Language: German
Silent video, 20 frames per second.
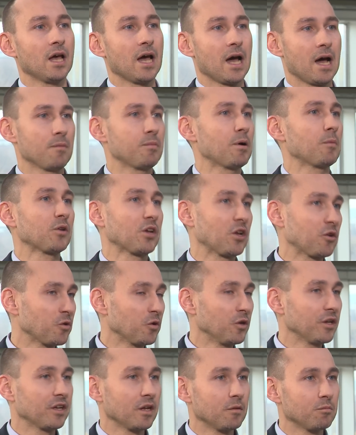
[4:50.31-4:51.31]
habe aber
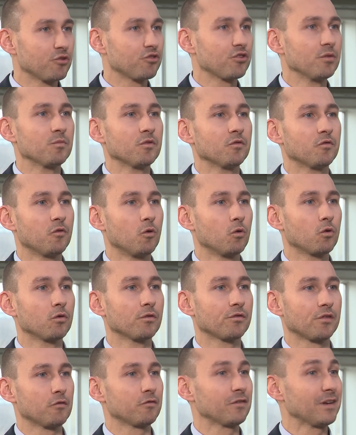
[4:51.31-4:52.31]
natürlich einen bestimmten
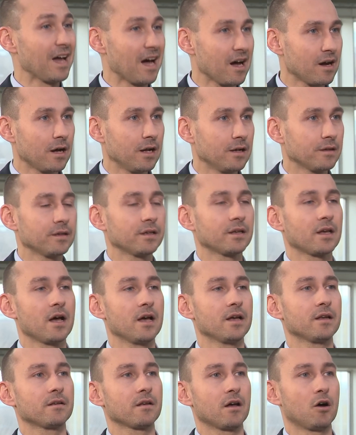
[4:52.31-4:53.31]
Fokus auf
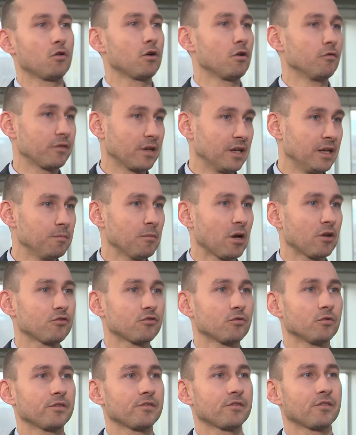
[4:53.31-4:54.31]
Nachhaltigkeit, auch auf
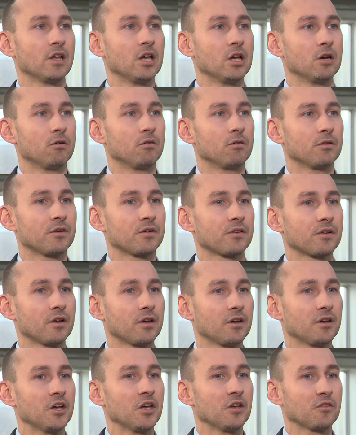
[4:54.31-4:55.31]
Klimaschutz und
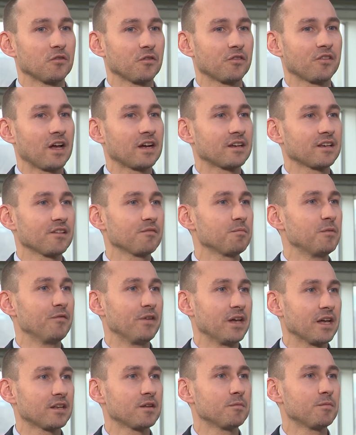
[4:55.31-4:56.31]
äh, sozusagen das
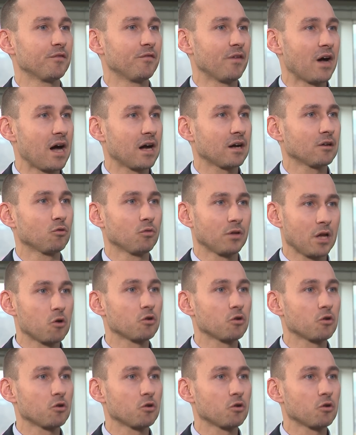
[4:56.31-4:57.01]
Bewährte bewahren und